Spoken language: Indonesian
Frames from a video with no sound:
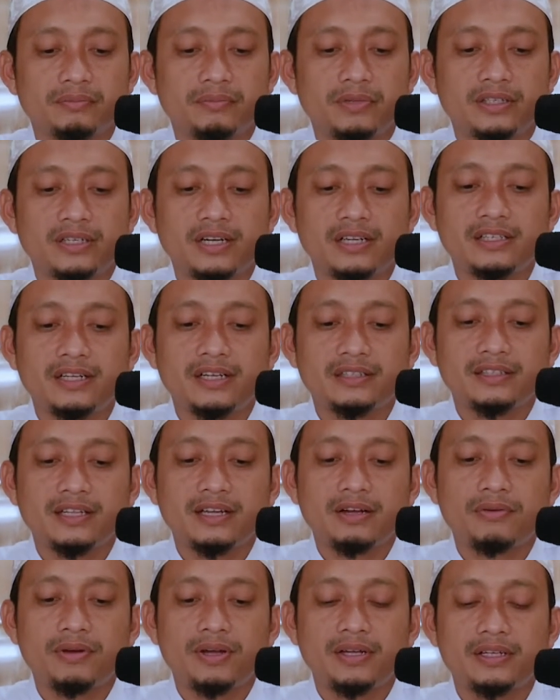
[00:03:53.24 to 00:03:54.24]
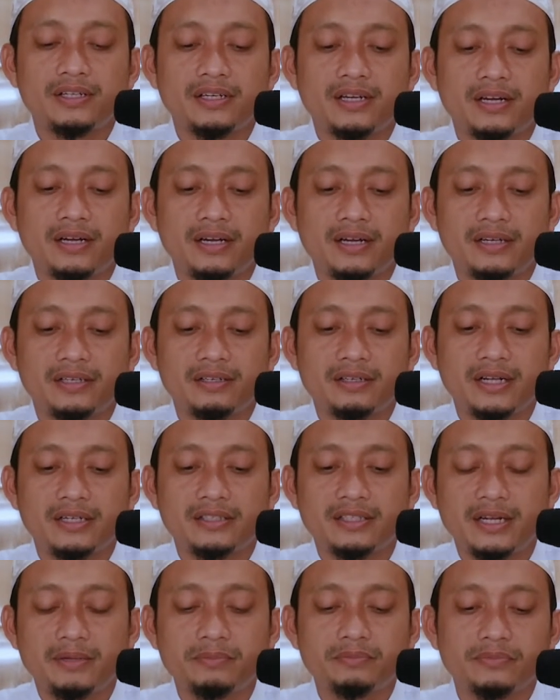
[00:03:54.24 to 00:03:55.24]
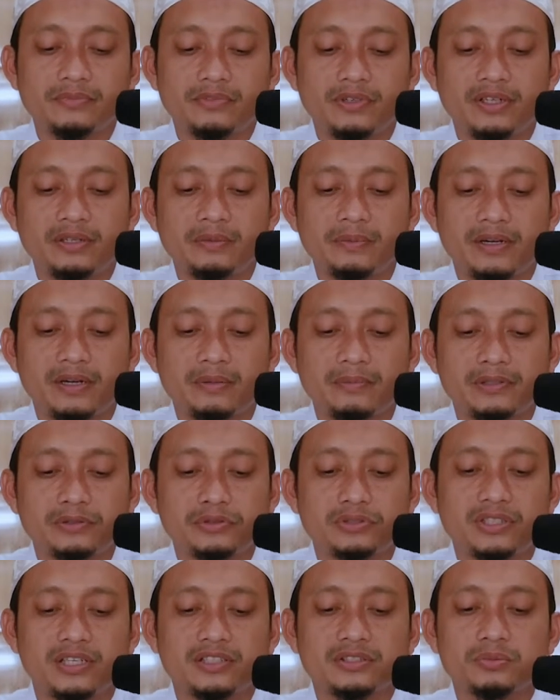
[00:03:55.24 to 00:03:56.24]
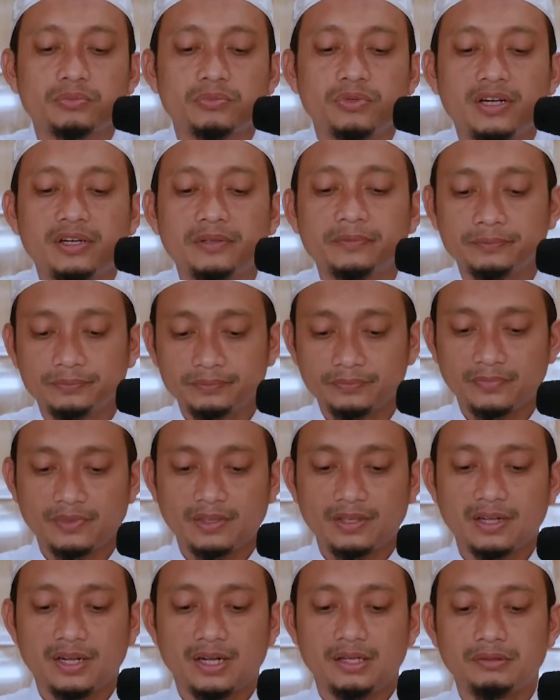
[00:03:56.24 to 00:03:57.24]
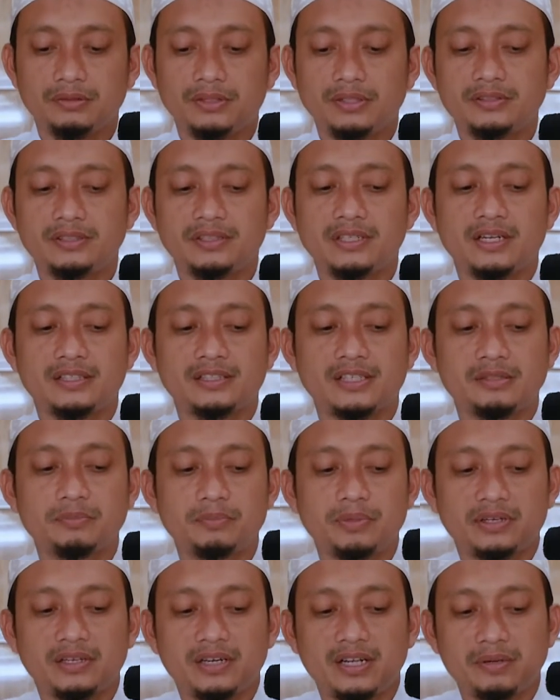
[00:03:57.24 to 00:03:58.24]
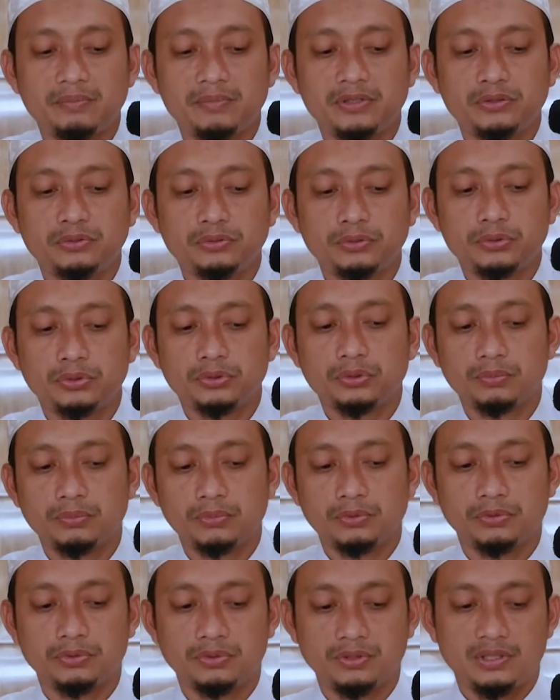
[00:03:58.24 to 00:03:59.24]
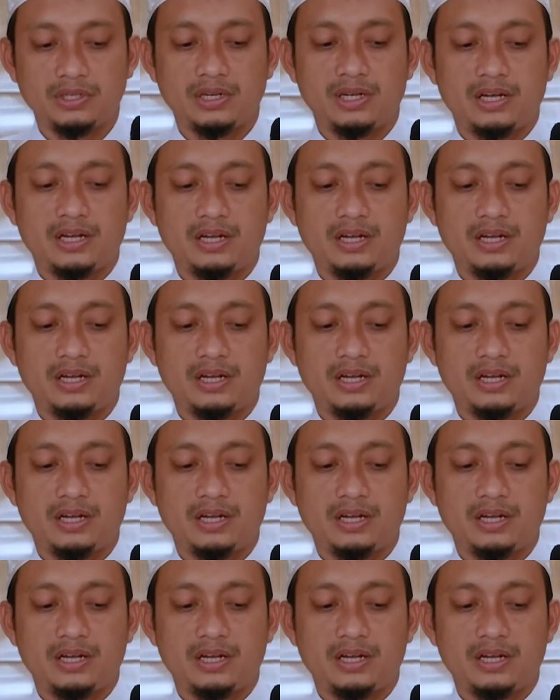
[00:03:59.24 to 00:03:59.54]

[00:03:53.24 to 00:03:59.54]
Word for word: Maka lihatlah wahai anak Adam Wahai para manusia semua Allah tidak akan pernah menuntutmu